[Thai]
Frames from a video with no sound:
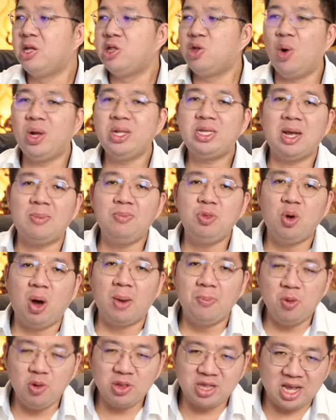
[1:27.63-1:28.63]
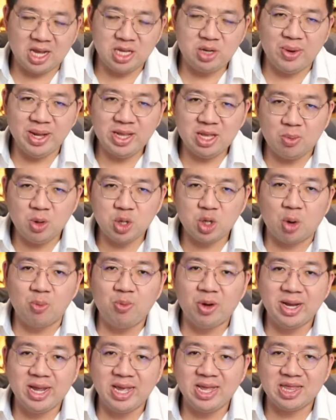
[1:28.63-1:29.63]
ส่วนจำนวนผู้เสียชีวิตท่านผู้ชม
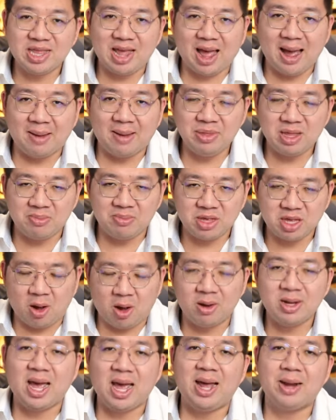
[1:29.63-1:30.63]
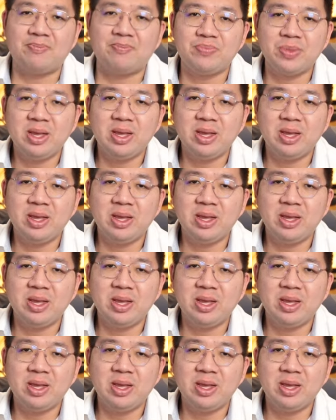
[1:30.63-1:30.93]
วันนี้ 32 ท่าน